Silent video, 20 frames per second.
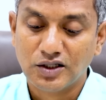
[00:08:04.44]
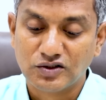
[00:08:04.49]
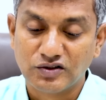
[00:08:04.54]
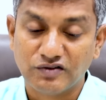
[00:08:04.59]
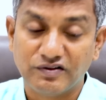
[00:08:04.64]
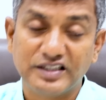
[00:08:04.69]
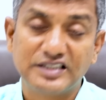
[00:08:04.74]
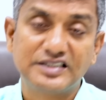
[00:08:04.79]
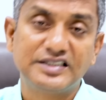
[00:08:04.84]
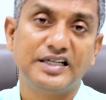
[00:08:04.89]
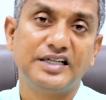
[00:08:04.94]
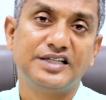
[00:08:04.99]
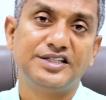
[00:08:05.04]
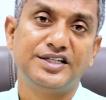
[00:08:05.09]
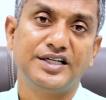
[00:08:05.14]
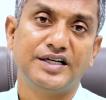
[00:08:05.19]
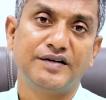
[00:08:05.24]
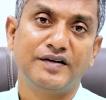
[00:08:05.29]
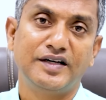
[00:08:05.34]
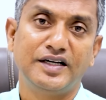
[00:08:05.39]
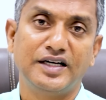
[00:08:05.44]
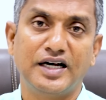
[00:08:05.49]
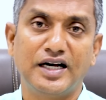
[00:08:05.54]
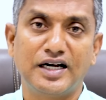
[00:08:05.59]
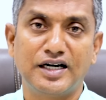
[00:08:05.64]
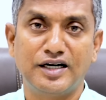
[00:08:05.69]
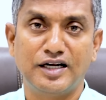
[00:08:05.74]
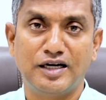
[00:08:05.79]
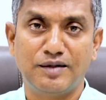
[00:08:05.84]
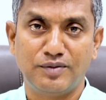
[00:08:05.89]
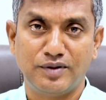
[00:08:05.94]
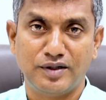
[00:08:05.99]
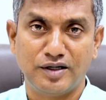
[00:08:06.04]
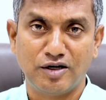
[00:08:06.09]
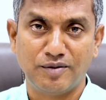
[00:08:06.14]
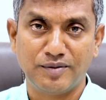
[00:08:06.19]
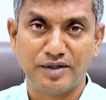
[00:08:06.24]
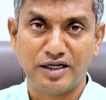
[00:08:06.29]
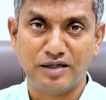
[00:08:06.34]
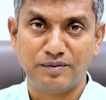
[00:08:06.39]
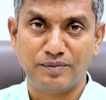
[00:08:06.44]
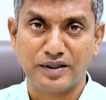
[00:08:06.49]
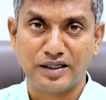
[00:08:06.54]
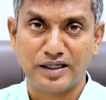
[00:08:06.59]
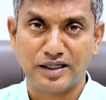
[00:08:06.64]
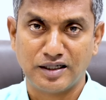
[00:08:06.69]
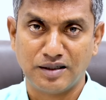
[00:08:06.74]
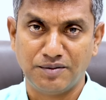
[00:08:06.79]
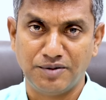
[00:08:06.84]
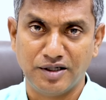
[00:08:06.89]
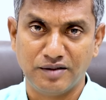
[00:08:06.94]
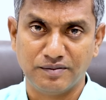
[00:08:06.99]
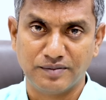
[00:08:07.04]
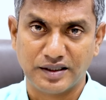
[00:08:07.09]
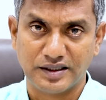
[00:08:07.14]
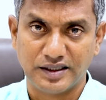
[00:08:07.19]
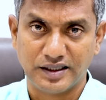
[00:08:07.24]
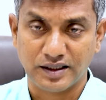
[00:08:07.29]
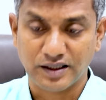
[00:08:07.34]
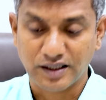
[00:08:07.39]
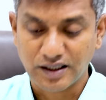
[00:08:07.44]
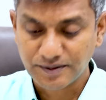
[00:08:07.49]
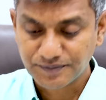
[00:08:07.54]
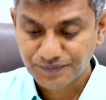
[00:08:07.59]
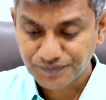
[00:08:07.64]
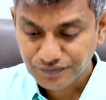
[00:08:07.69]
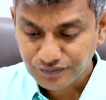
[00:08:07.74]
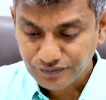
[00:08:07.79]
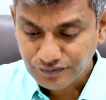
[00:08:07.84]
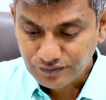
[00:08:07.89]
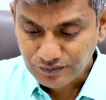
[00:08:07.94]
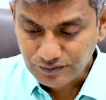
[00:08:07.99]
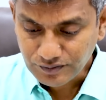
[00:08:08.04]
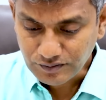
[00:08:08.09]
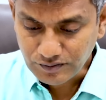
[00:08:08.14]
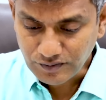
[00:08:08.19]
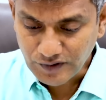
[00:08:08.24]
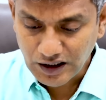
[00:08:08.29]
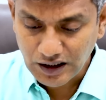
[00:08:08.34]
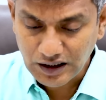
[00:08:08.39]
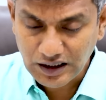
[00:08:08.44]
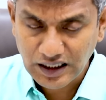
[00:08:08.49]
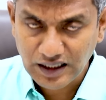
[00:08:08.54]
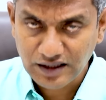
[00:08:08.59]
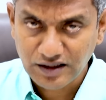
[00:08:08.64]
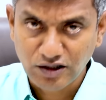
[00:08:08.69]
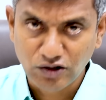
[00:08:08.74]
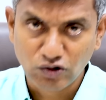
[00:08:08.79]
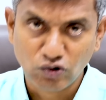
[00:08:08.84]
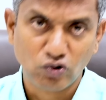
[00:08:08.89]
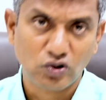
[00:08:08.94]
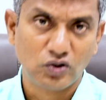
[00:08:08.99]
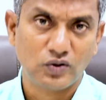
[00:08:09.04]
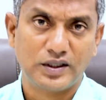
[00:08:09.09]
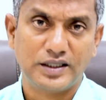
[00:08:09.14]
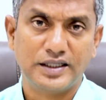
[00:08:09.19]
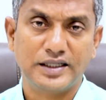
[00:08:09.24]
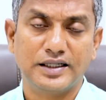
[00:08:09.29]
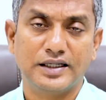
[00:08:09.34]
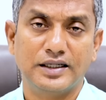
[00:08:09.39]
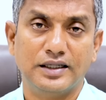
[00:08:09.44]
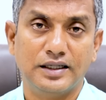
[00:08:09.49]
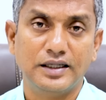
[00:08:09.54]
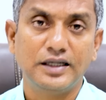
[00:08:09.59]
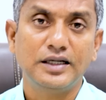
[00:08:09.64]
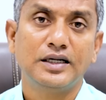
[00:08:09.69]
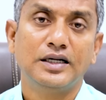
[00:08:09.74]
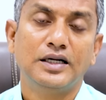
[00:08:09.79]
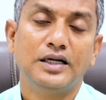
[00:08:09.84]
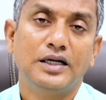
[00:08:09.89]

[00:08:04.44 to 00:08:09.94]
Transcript: ஸோ வெஸ்ட் ஏஷியாவை யார் டாமி டாமினேட் பண்ணாங்க அப்படின்னு பார்த்தீங்கன்னா கடந்த நூறு வருடங்களில்